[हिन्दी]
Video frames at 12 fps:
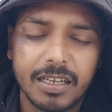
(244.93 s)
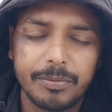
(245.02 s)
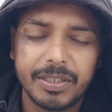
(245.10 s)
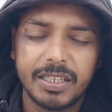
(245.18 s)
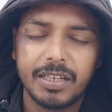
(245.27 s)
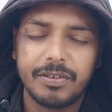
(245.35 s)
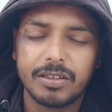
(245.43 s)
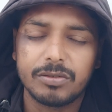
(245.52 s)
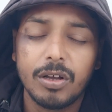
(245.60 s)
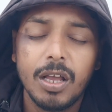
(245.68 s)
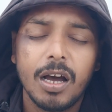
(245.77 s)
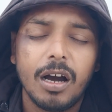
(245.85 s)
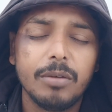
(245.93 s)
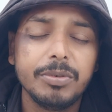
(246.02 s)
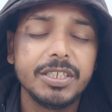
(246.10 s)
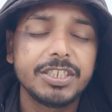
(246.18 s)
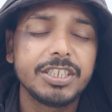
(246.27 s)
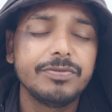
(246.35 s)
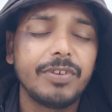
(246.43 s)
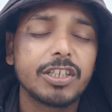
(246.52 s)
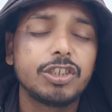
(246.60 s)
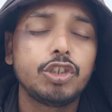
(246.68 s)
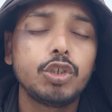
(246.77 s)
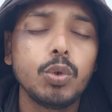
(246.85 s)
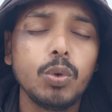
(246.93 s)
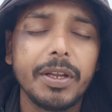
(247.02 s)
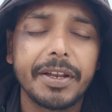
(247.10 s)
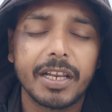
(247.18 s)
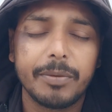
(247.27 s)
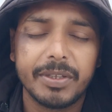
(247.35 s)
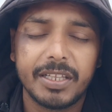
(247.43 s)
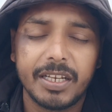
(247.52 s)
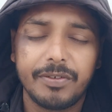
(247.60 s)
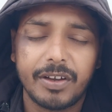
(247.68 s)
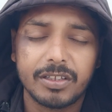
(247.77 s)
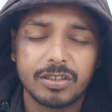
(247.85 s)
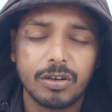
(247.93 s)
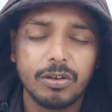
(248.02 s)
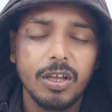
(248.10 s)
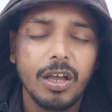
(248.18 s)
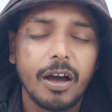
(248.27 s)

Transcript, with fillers: के लिए मैं धन्यवाद देता हूँ अभी इसी वक्त छू लेने के लिए मैं धन्यवाद देता हूँ